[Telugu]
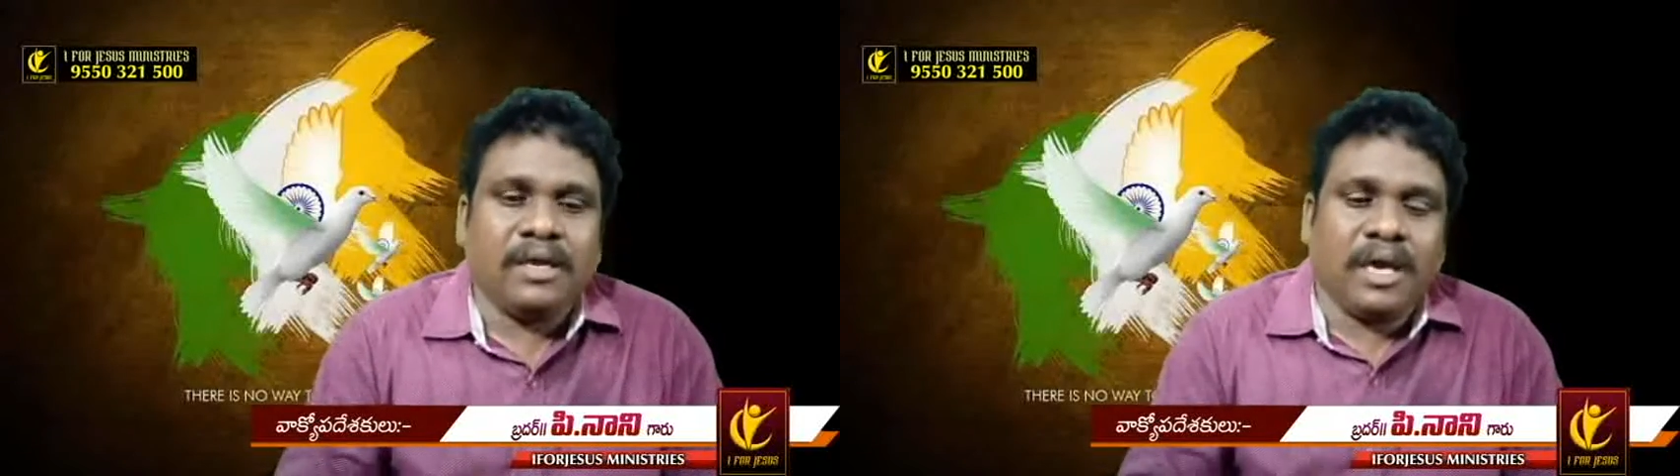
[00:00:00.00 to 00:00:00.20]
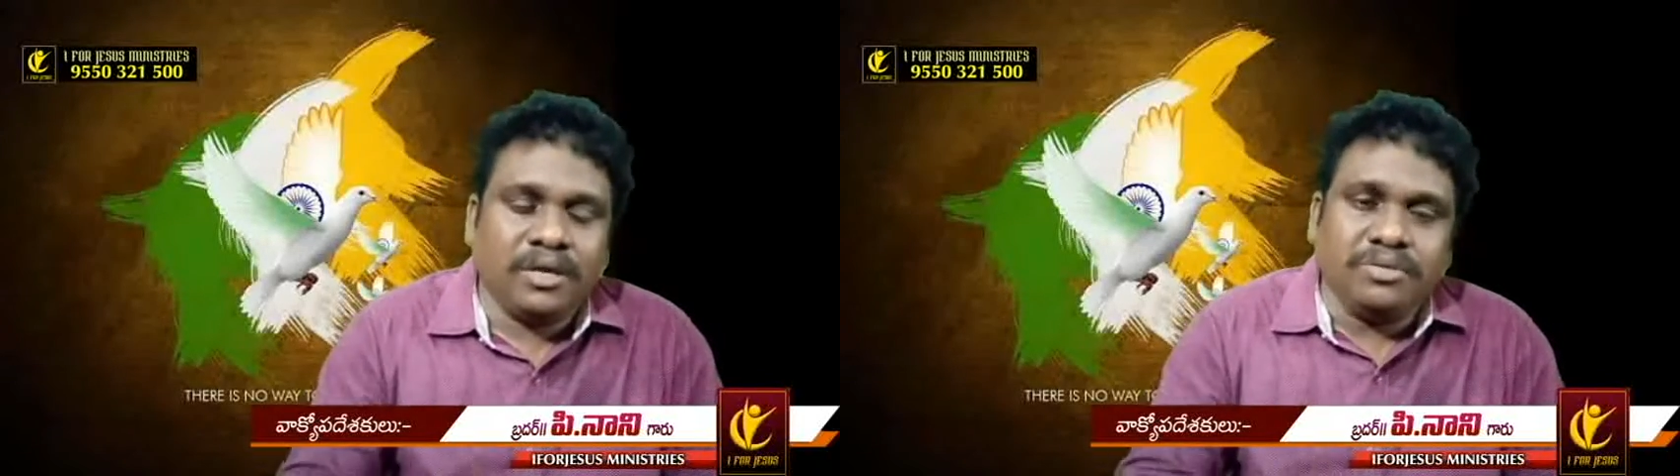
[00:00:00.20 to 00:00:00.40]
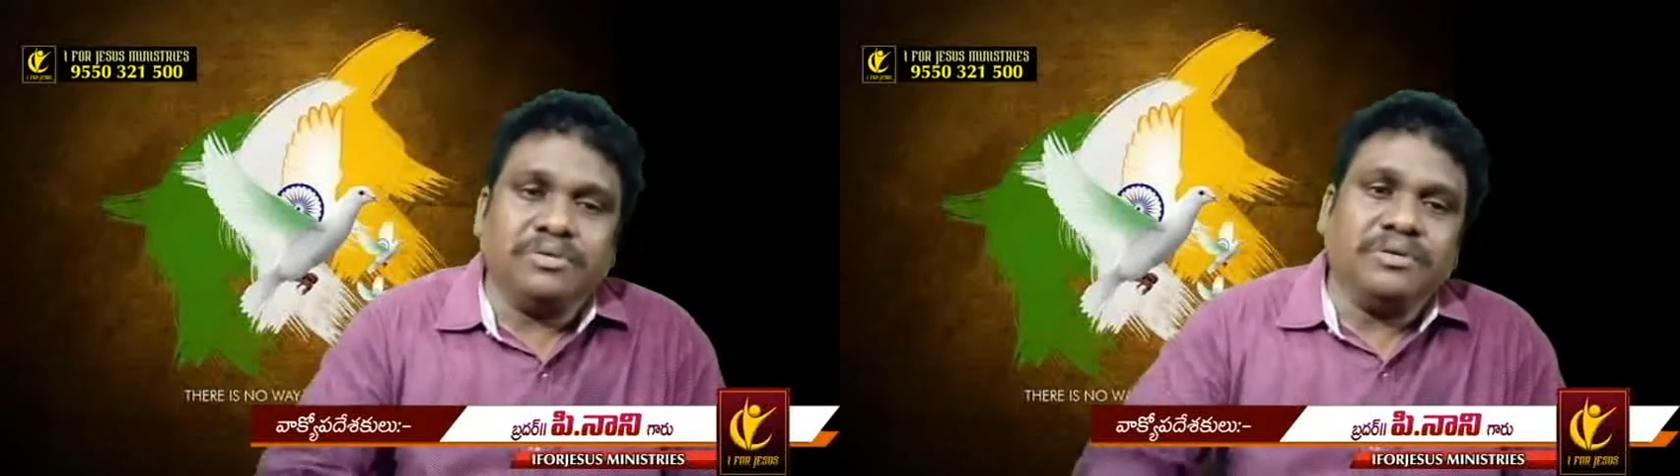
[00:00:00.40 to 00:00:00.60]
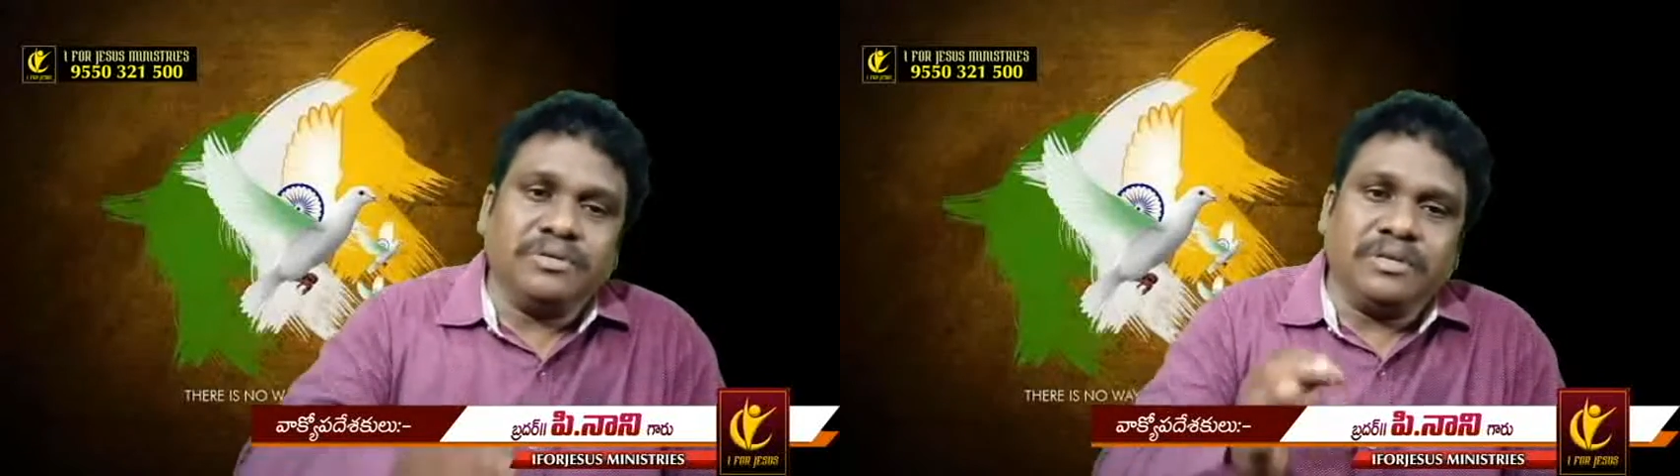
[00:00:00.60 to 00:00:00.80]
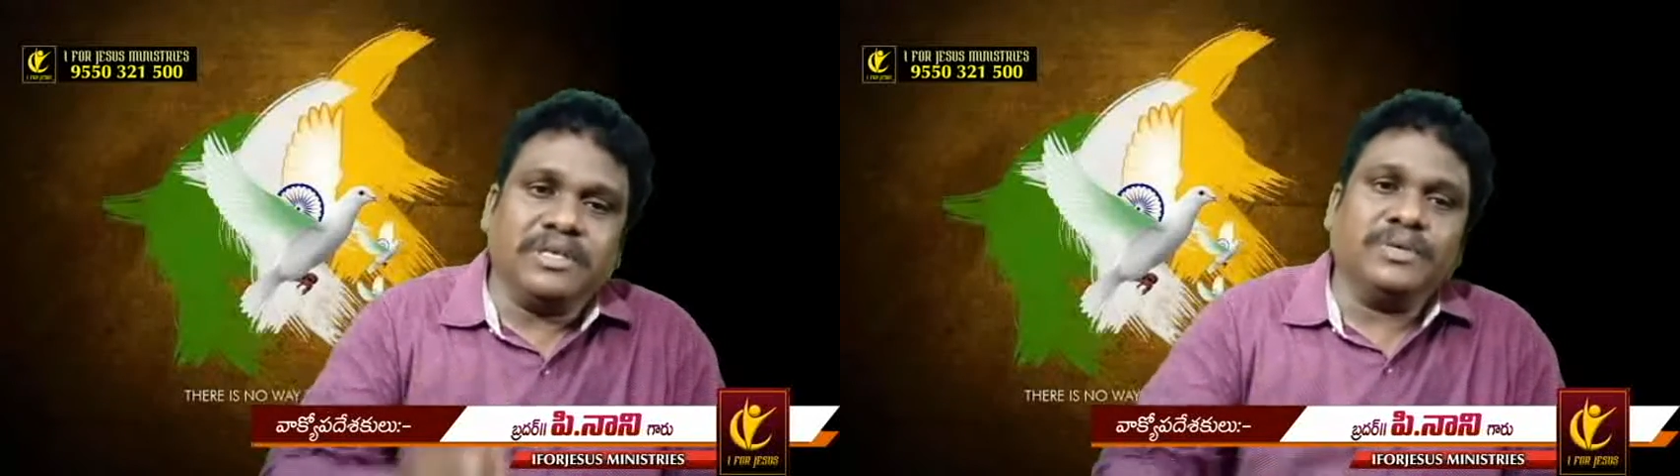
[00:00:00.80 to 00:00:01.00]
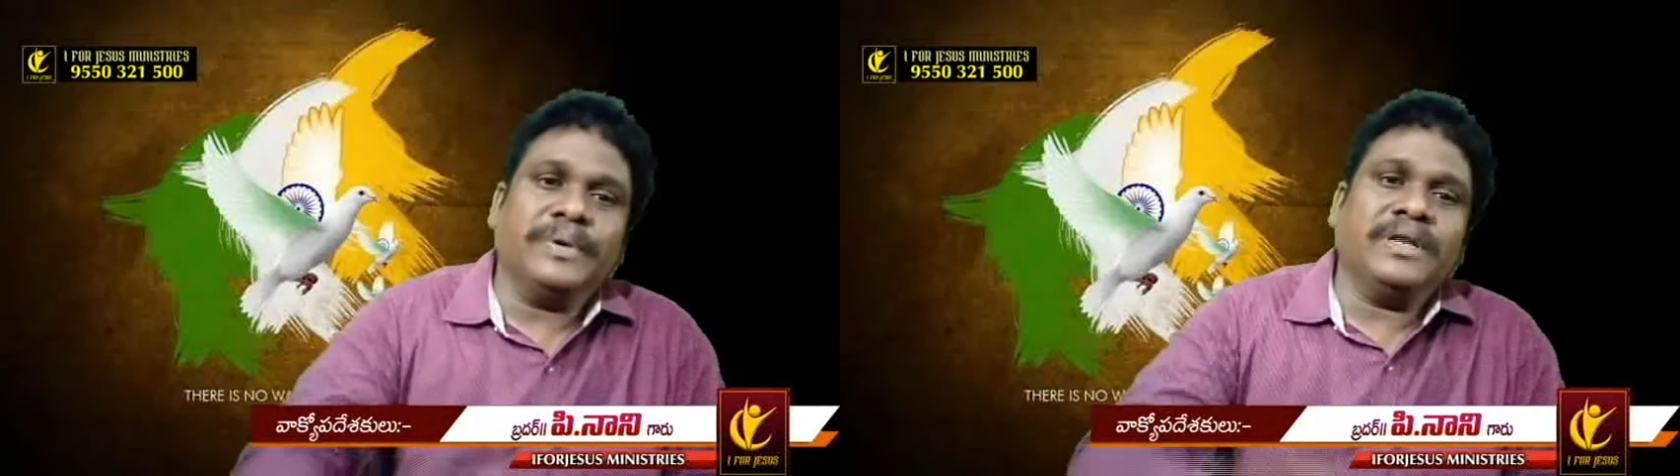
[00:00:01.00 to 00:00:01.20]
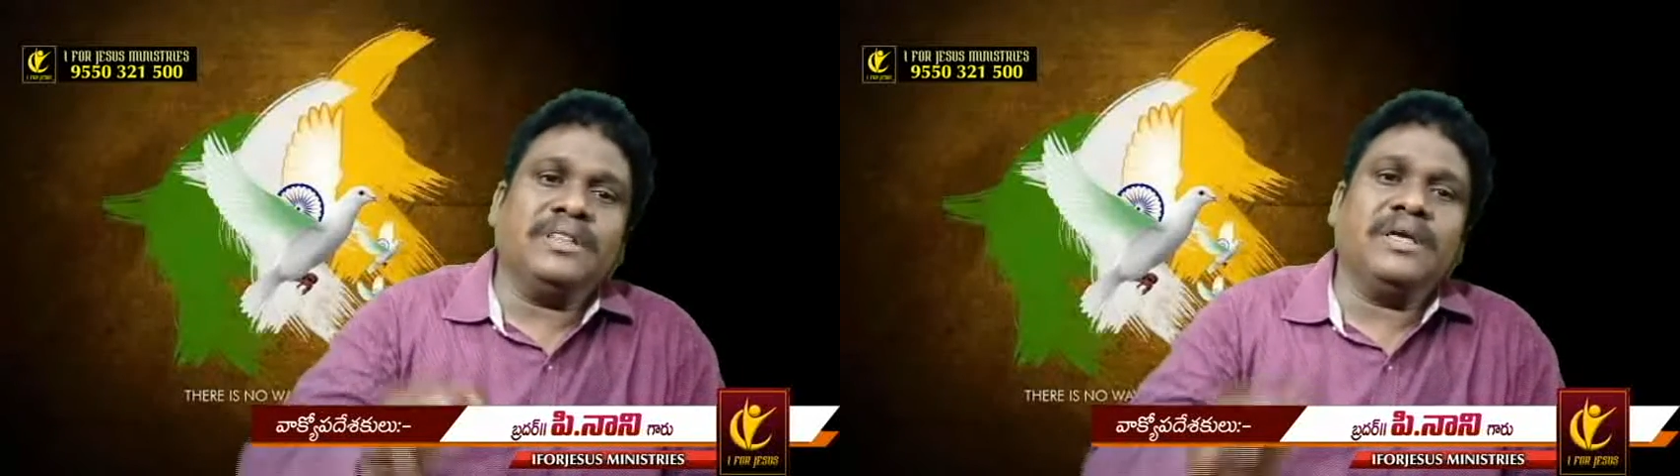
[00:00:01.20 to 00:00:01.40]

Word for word: యేసుక్రీస్తు నిజమైన